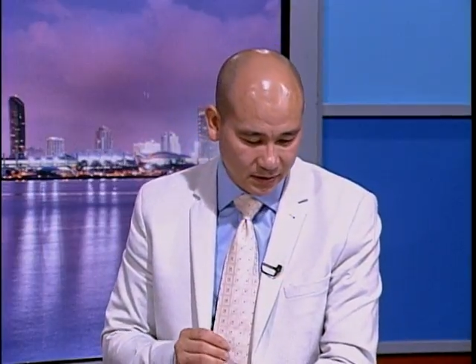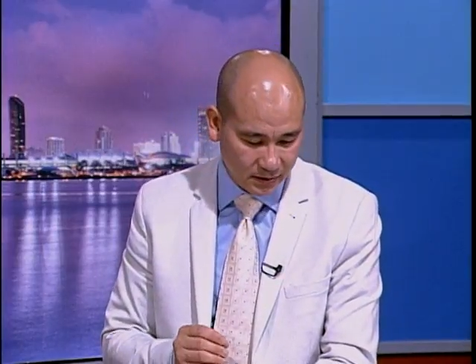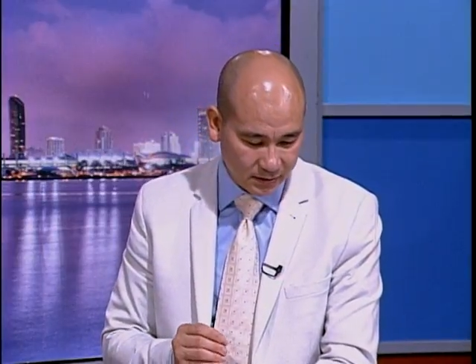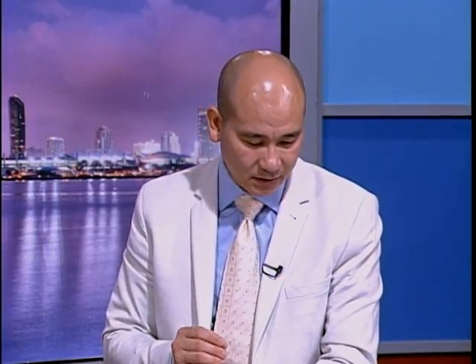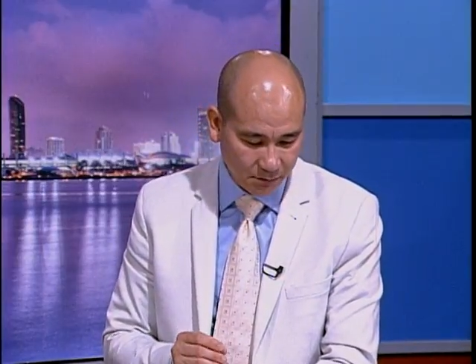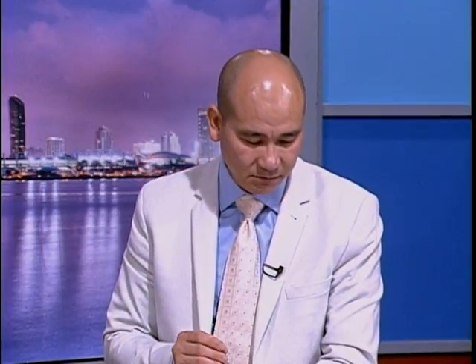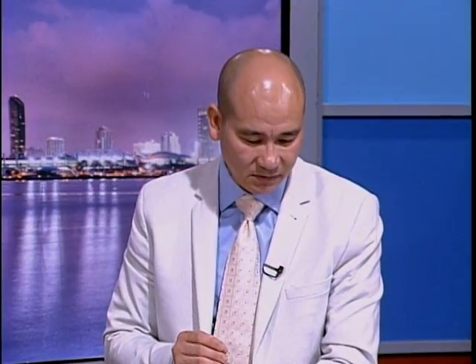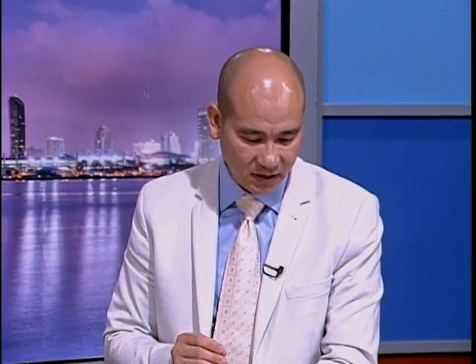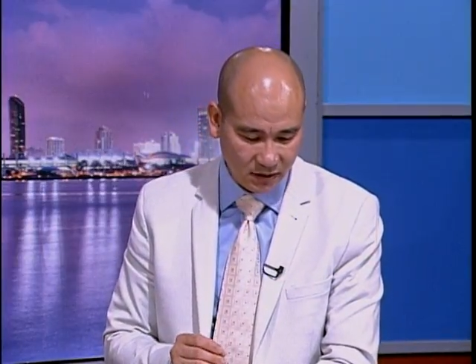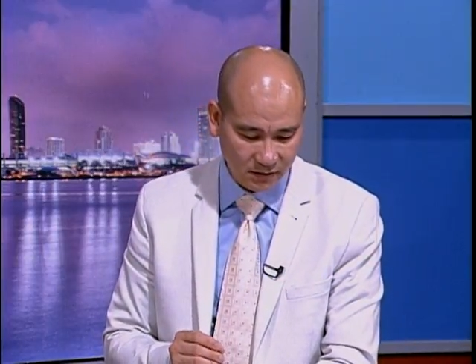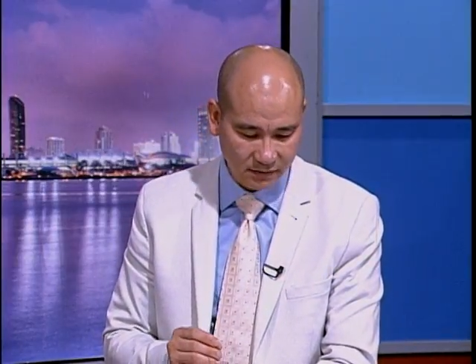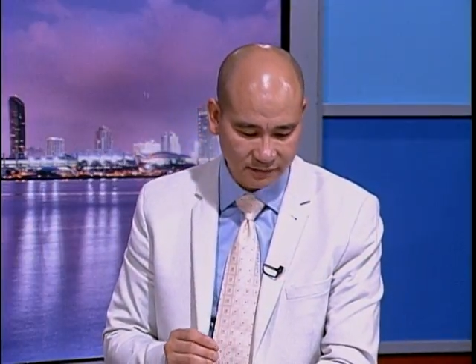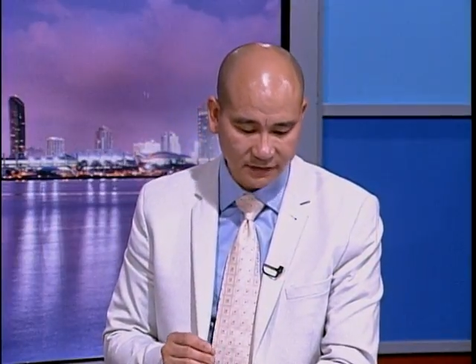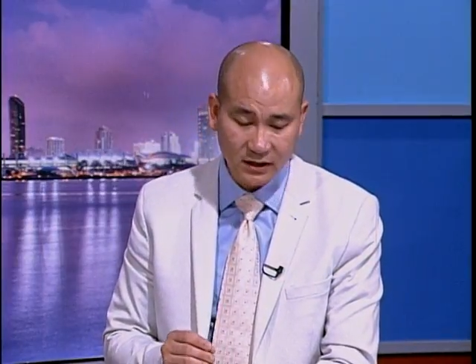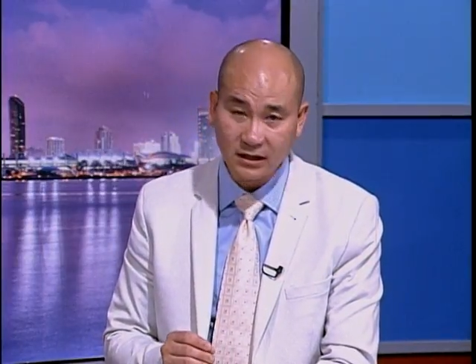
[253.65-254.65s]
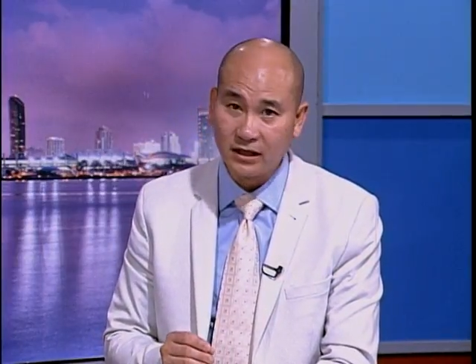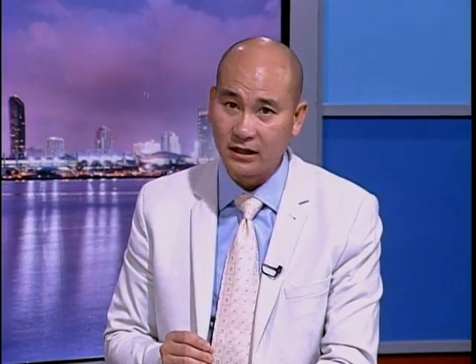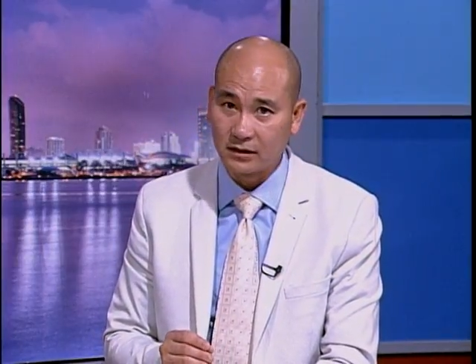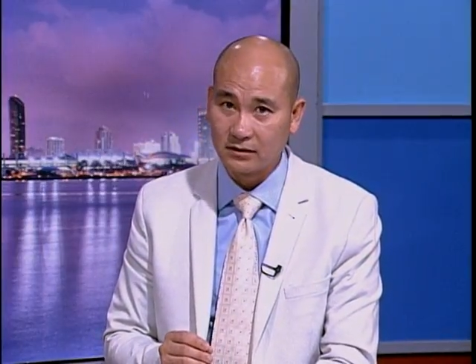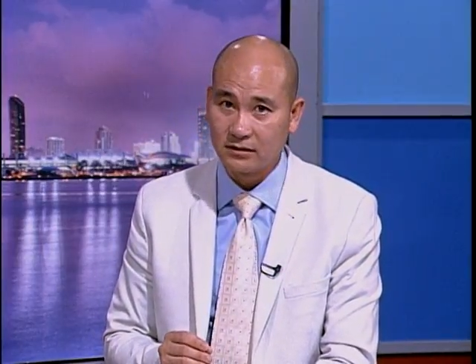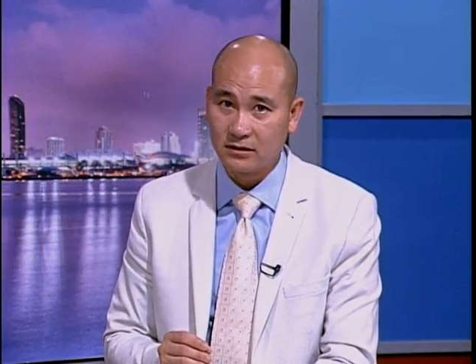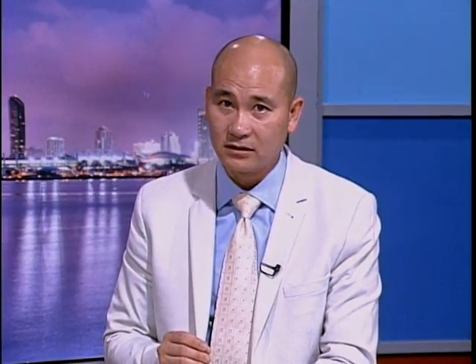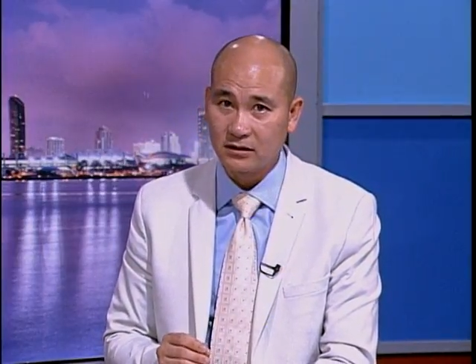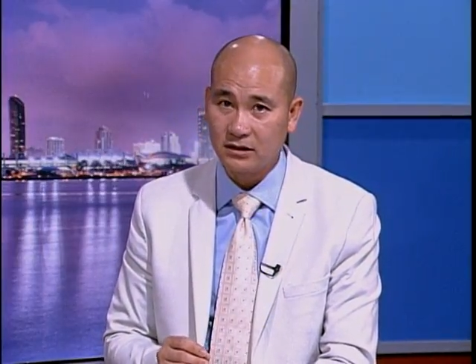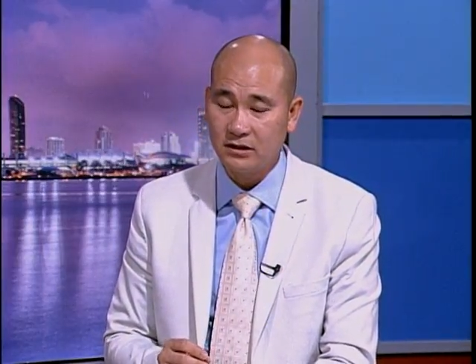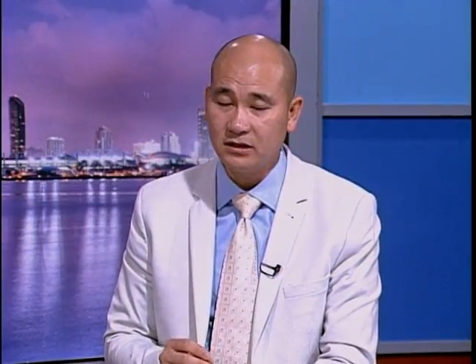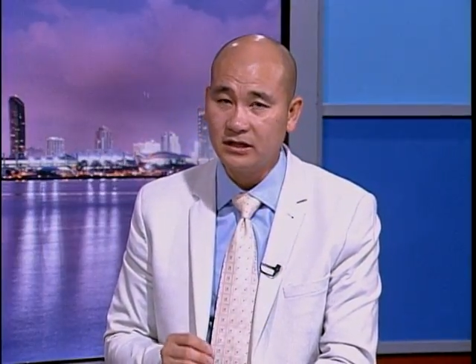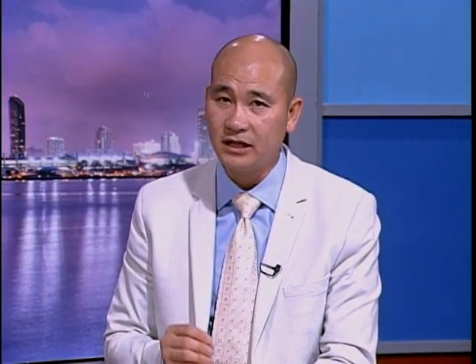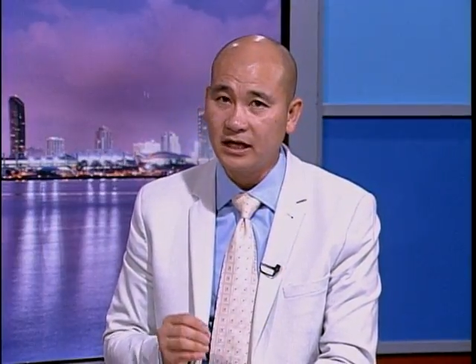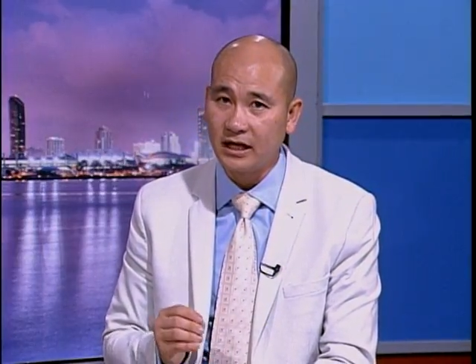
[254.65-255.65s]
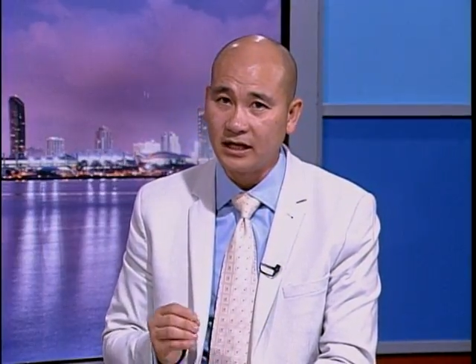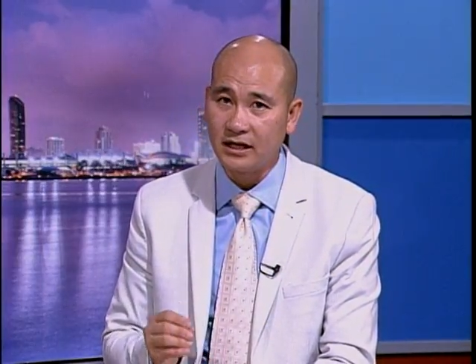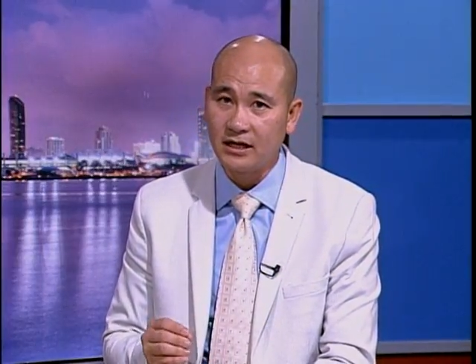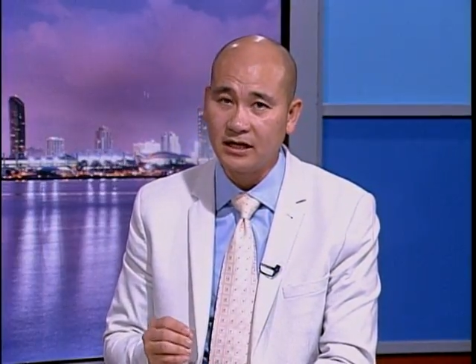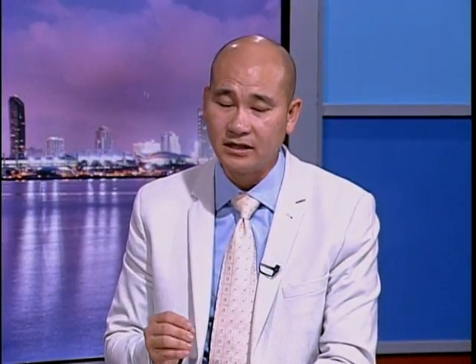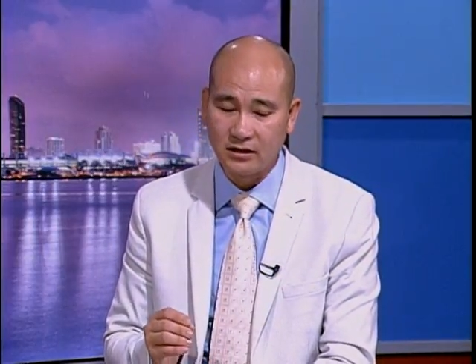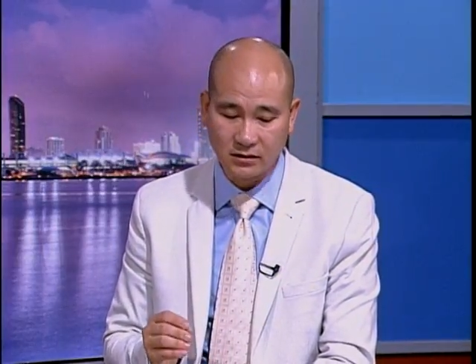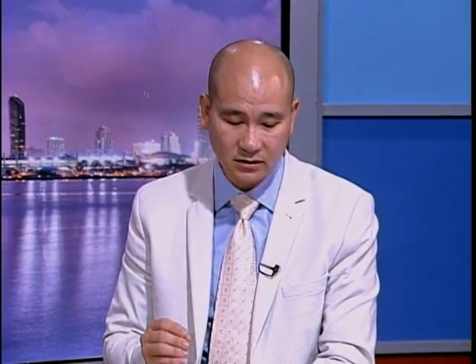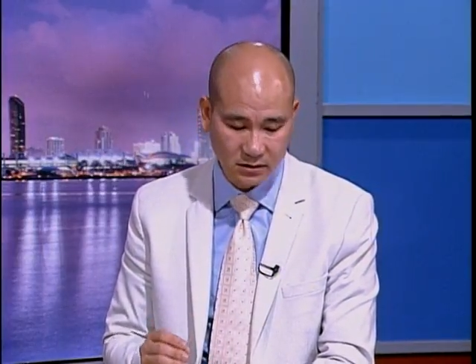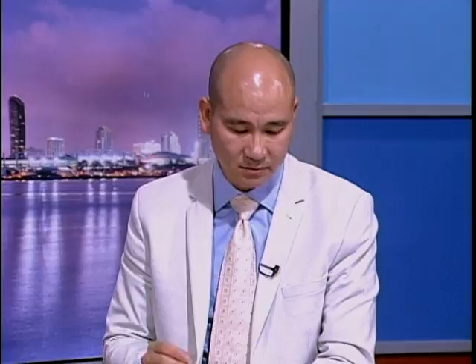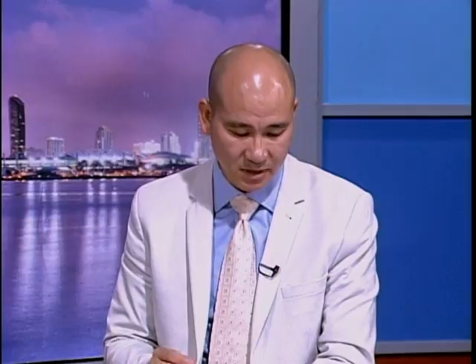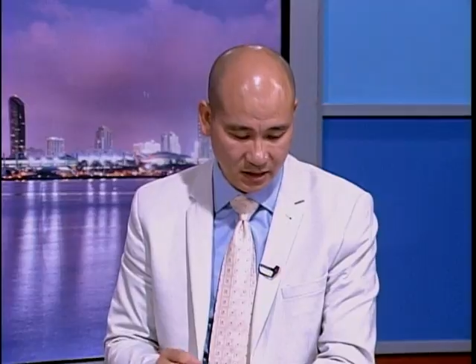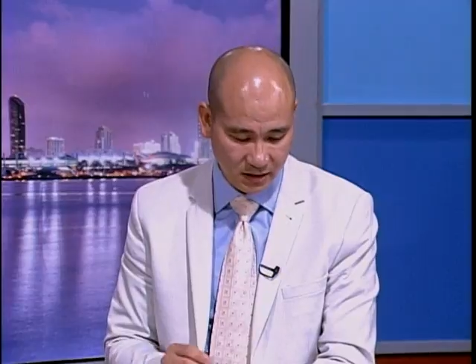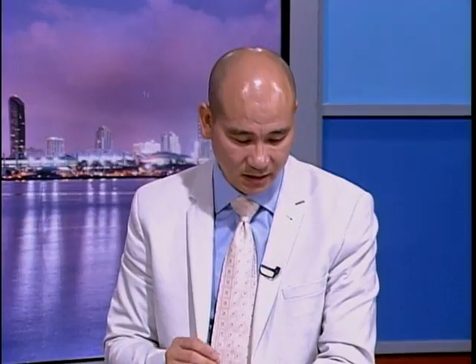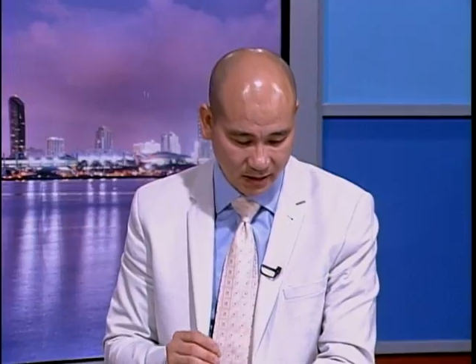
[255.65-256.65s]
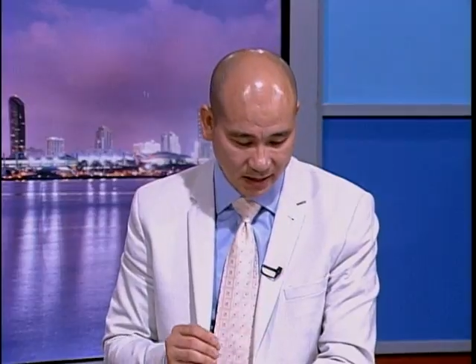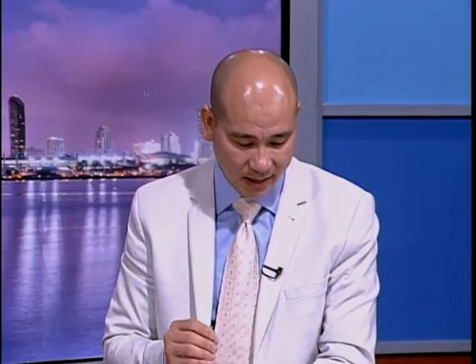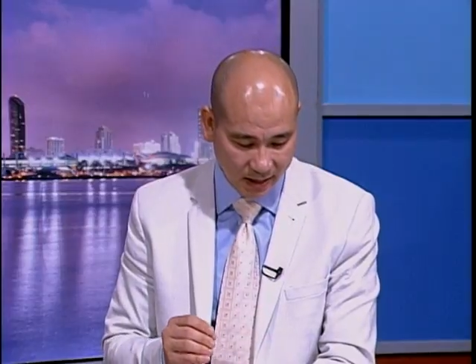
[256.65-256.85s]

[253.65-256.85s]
tâm thần phân liệt. Có những cái này là những người bị